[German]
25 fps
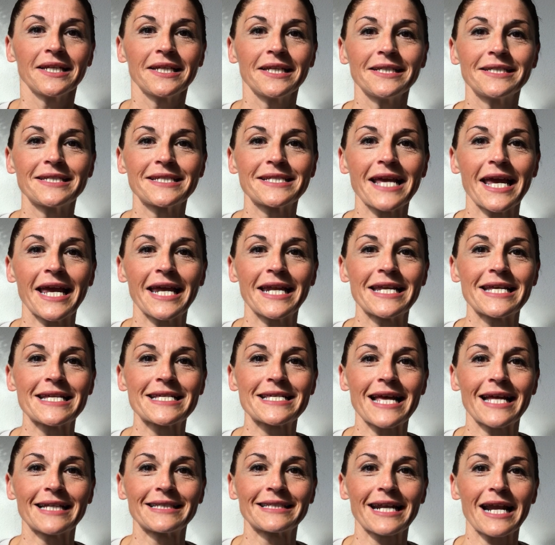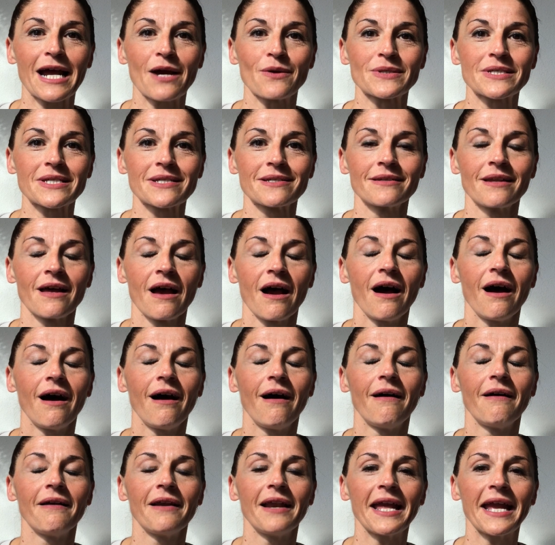Die Zähne sind draußen,
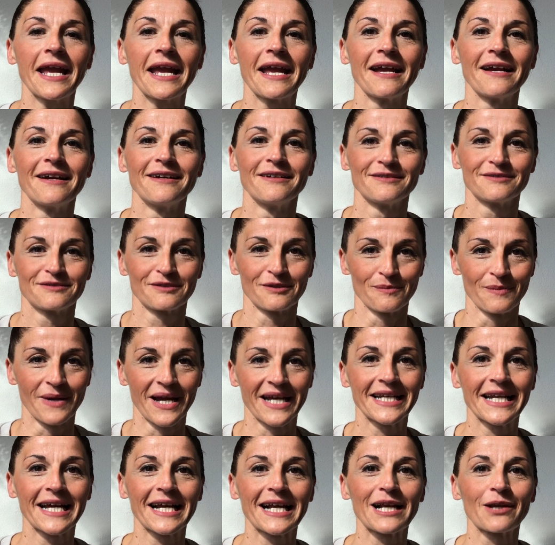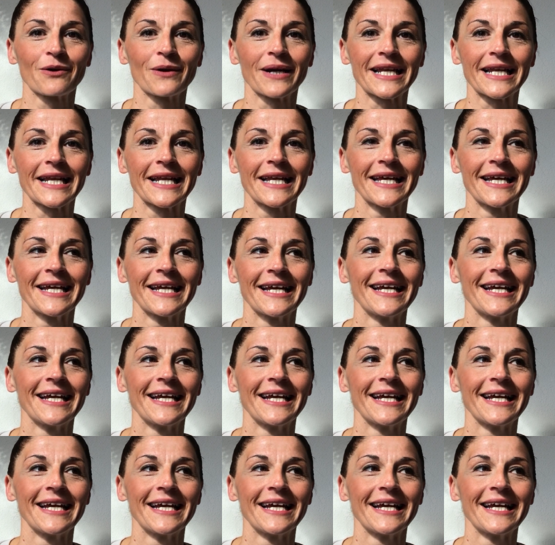alle von meiner Kleinen.